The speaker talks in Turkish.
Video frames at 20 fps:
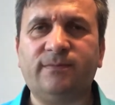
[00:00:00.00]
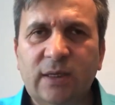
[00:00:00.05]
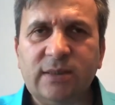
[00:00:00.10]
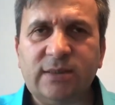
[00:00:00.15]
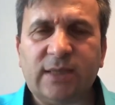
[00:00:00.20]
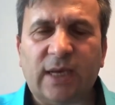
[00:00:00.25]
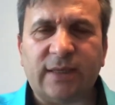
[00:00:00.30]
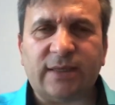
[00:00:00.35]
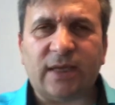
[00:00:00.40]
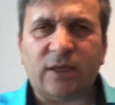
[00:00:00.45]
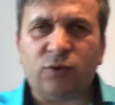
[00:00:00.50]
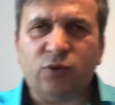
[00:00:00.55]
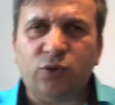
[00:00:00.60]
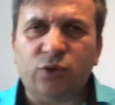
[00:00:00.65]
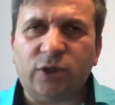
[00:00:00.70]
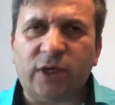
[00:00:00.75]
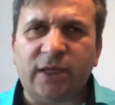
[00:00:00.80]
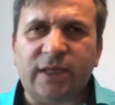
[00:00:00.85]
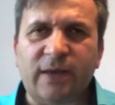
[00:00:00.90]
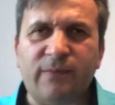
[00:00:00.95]
Zaten
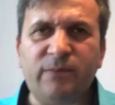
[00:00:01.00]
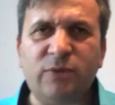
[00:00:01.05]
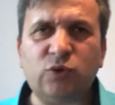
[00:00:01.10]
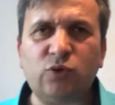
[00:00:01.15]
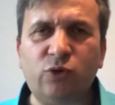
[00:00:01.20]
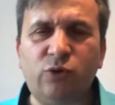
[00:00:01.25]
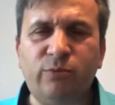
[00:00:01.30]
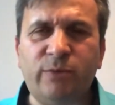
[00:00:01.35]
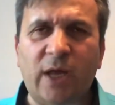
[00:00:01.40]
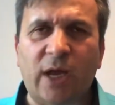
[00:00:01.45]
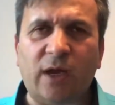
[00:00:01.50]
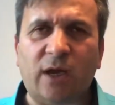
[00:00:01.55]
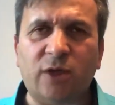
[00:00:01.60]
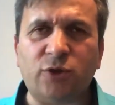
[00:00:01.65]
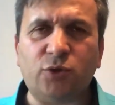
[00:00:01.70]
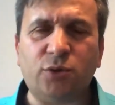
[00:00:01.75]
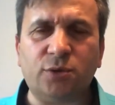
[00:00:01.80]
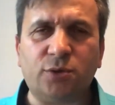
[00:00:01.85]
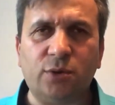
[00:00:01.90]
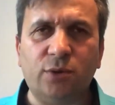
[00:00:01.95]
Türkiye'den bir zulümden
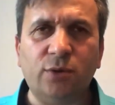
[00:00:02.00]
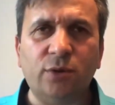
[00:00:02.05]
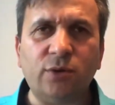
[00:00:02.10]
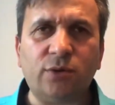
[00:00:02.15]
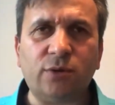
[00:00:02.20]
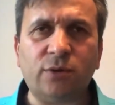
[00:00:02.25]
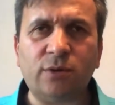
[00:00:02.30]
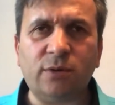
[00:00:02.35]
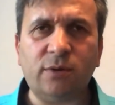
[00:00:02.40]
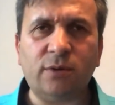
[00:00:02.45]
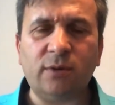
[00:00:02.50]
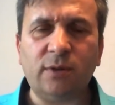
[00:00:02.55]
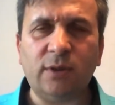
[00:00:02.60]
kaçıyorsunuz.